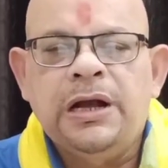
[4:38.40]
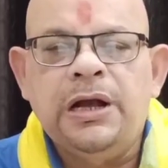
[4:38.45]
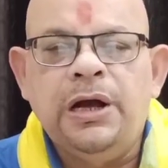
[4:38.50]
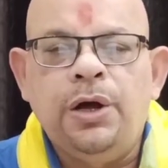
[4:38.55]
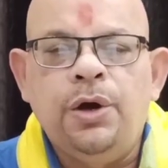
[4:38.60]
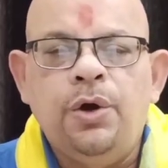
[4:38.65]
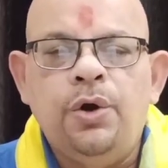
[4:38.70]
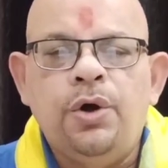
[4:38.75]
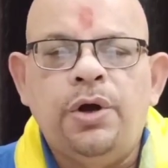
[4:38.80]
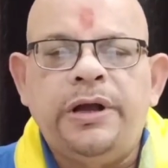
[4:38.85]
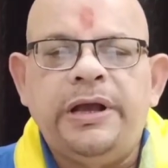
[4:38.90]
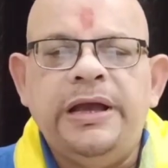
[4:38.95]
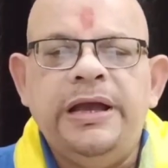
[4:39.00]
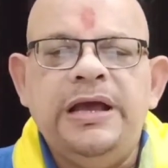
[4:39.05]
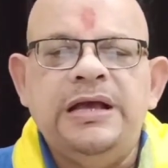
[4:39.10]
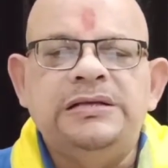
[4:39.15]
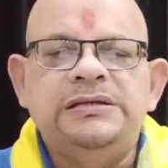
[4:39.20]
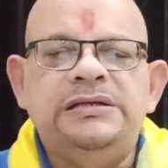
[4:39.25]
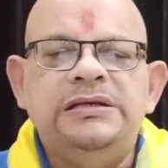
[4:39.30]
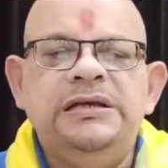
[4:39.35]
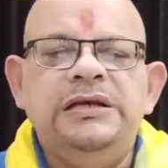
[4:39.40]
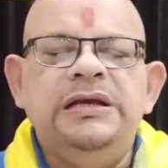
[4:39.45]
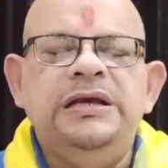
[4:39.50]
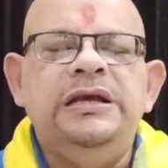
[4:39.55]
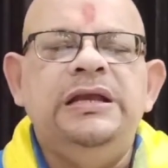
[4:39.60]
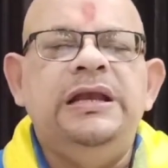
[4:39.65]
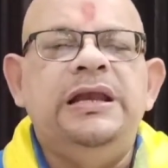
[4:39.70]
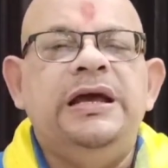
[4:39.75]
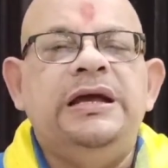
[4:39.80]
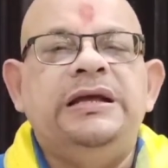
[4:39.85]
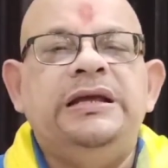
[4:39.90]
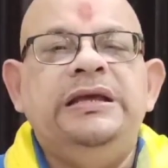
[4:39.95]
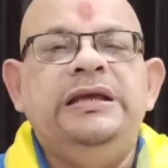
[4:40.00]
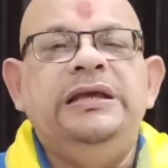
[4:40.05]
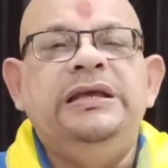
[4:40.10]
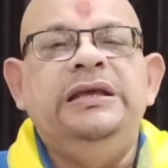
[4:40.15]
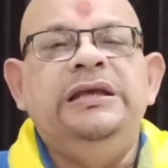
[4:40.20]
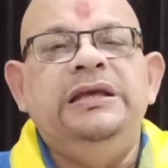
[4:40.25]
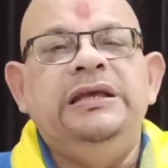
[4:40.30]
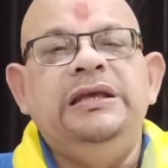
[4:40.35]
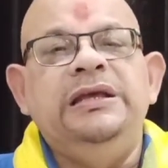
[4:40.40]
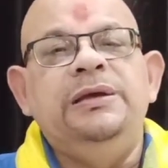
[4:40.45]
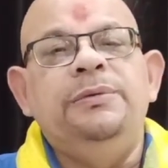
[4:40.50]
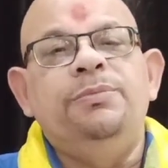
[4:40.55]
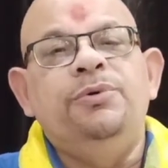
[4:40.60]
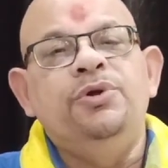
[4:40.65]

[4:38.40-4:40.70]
कौ कैसी लगी